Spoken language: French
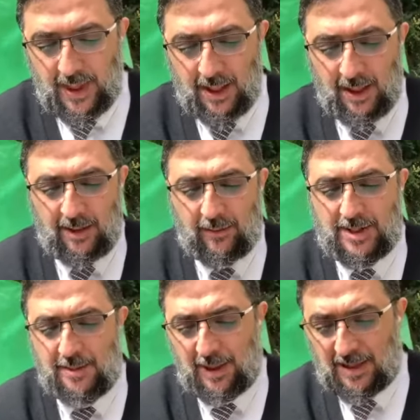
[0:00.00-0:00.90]
Et
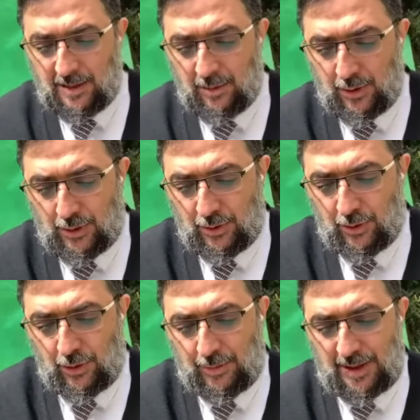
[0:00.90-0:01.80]
voici par exemple lorsque
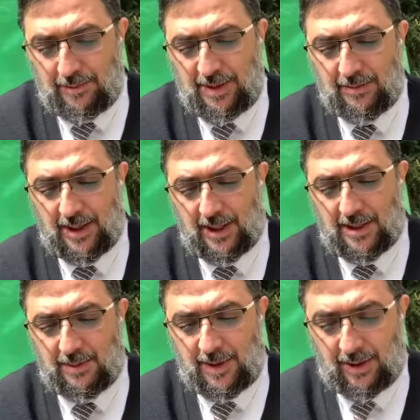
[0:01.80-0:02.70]
le Malbim
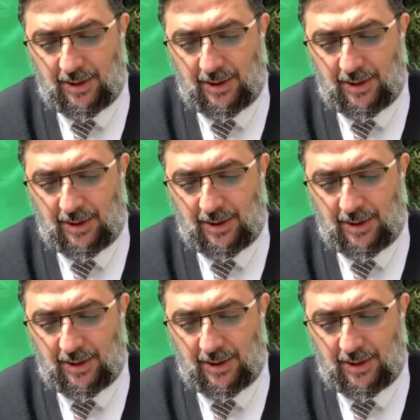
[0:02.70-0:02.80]
explique,